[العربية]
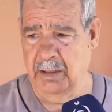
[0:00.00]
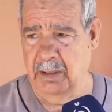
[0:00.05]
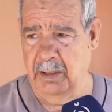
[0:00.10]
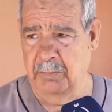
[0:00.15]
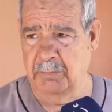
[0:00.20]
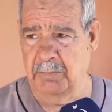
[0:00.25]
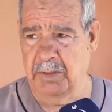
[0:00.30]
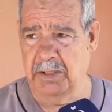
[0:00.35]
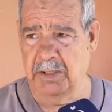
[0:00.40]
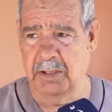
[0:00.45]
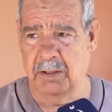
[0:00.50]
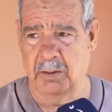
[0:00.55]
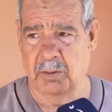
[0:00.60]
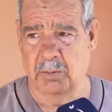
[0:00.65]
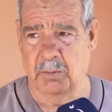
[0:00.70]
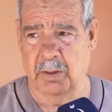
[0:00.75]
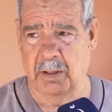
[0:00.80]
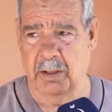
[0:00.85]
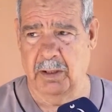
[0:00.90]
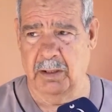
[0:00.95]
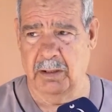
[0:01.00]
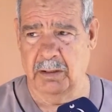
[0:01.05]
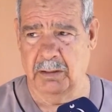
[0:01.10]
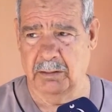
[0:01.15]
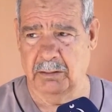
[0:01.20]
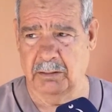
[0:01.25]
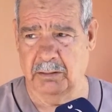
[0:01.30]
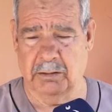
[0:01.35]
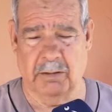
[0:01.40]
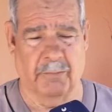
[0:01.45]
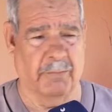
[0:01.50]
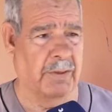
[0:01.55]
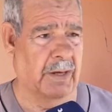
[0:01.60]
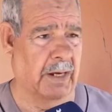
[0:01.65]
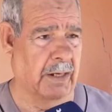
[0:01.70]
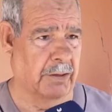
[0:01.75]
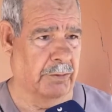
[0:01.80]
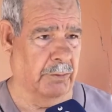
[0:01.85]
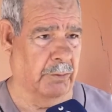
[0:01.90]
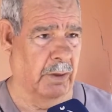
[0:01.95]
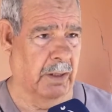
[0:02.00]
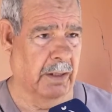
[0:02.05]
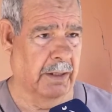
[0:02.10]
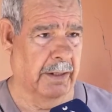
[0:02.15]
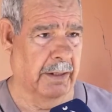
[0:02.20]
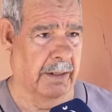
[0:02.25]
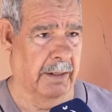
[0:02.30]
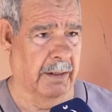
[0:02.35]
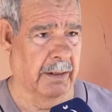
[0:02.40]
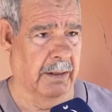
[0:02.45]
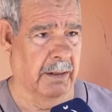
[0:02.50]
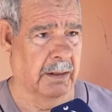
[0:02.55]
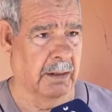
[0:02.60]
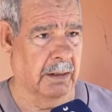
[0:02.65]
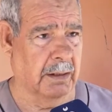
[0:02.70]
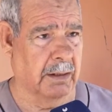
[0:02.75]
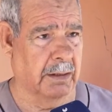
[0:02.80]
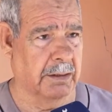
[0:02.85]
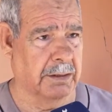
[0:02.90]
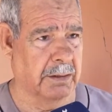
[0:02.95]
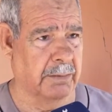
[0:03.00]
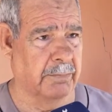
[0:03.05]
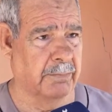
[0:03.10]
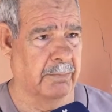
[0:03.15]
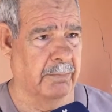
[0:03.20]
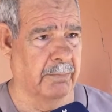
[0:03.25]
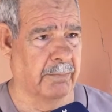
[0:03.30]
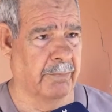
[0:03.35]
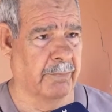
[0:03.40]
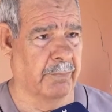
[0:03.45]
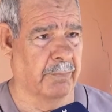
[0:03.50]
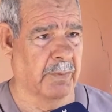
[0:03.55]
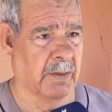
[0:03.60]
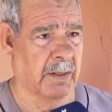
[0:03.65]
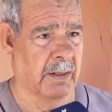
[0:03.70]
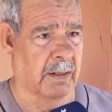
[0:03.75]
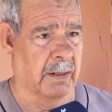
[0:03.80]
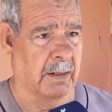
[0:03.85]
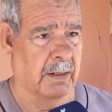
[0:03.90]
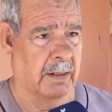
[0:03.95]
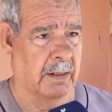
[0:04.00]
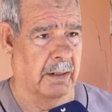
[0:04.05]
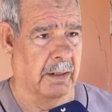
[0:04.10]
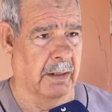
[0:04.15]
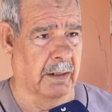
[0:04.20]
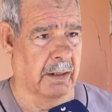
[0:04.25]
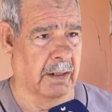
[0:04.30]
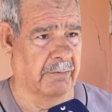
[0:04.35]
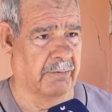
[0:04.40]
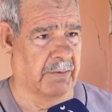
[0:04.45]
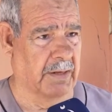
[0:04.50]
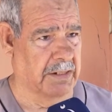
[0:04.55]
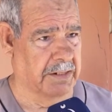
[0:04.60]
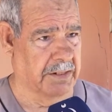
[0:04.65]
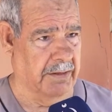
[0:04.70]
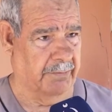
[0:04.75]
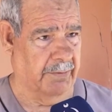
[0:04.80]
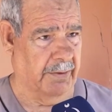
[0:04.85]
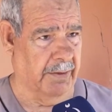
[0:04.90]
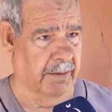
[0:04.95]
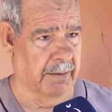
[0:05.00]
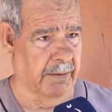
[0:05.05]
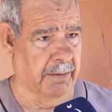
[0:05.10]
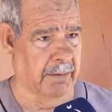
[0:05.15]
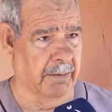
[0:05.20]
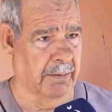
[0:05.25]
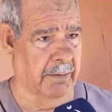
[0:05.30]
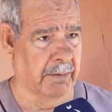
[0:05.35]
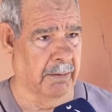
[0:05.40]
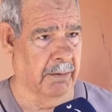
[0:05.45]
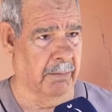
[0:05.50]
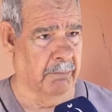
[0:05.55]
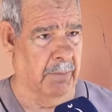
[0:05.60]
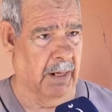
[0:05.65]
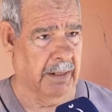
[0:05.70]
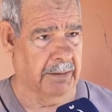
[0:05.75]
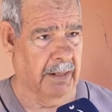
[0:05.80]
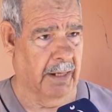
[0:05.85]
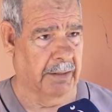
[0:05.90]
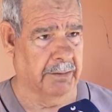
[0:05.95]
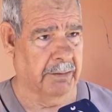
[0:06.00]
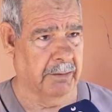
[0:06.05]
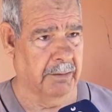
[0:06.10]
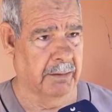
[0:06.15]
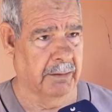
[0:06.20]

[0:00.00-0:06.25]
ابني هو صف ثالث كليه قسم آه، فلسفه بغداد